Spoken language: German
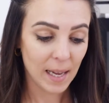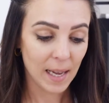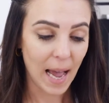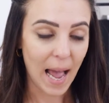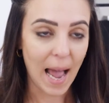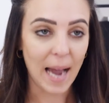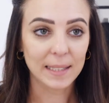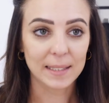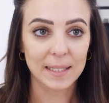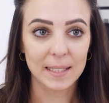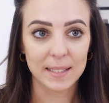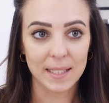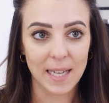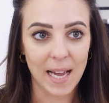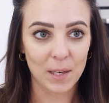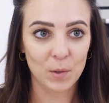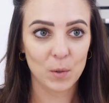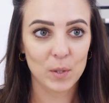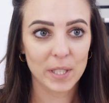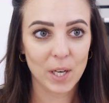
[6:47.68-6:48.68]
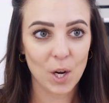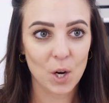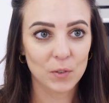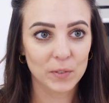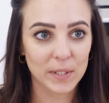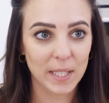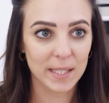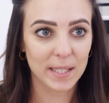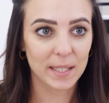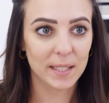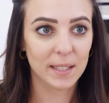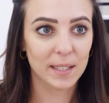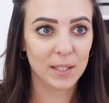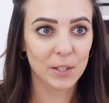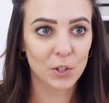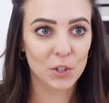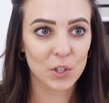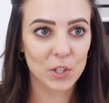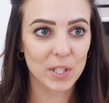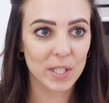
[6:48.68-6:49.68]
Achtet da nur drauf, dass ihr die
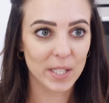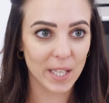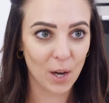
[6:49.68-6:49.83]
Kirschen